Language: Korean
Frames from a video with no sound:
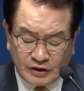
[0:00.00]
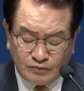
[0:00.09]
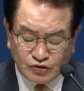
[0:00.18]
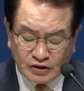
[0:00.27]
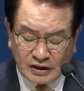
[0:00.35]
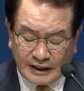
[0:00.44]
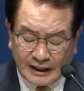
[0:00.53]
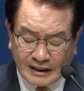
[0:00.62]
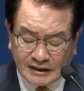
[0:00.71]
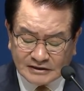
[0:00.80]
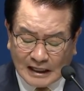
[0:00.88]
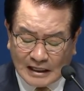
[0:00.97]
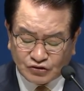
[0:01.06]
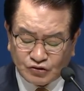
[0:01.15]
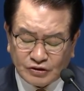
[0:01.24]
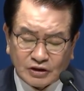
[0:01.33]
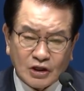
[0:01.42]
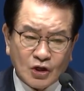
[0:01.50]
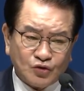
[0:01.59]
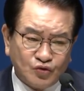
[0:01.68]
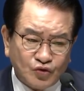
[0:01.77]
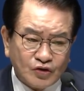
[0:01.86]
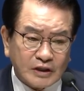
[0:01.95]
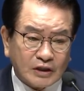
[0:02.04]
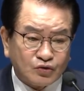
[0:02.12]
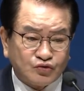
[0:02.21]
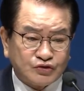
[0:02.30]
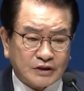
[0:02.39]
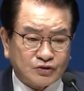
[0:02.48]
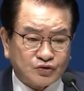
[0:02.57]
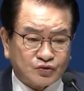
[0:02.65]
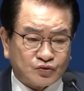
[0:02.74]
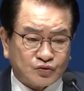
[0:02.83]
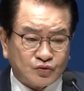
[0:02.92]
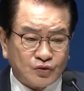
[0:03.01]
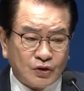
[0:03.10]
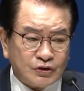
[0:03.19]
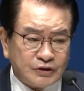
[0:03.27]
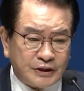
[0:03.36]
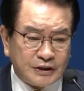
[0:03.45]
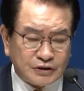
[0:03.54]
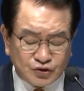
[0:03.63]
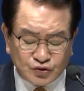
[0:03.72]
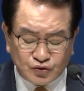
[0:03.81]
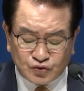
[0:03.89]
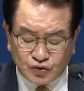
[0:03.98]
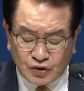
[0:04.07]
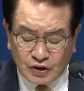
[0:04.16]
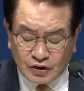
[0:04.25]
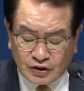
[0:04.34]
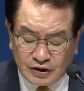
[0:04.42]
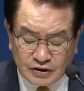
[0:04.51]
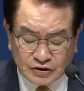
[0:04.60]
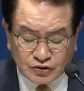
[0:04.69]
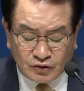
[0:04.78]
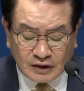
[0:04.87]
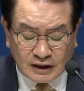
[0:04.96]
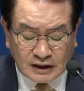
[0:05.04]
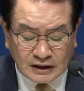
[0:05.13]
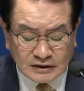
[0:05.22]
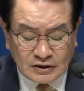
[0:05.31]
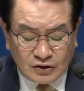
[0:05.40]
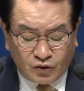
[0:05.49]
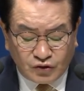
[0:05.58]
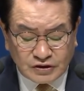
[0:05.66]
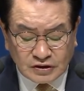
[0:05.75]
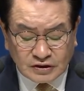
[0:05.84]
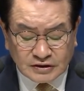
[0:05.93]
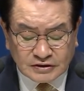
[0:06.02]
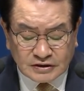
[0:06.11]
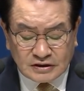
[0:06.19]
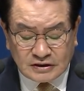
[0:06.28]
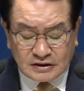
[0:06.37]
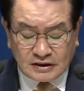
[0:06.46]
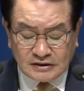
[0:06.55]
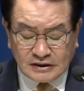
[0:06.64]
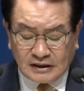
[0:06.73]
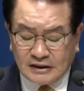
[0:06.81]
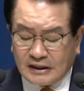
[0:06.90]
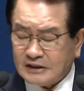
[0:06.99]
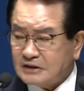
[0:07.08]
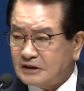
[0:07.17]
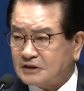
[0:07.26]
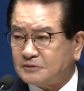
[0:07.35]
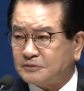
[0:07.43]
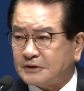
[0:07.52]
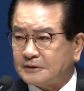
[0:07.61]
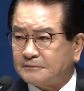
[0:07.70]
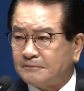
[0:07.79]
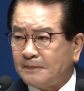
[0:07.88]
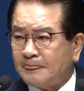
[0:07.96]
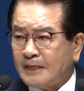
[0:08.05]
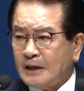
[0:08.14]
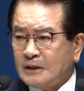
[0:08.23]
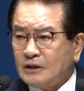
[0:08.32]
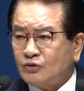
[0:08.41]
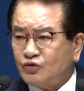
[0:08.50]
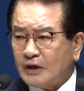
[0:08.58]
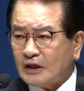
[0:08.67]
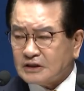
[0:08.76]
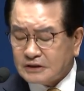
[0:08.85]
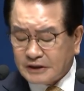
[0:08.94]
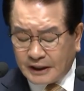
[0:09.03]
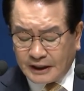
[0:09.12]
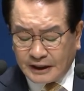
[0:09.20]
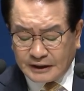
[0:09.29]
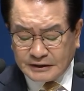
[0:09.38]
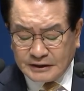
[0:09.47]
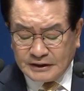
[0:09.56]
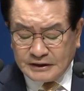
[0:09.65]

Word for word: 죄 문제를 해결할 할수 있는 유일한 구세주 예수 그리스도가 오실 것을 언약하신 것입니다. 이 구약 시대에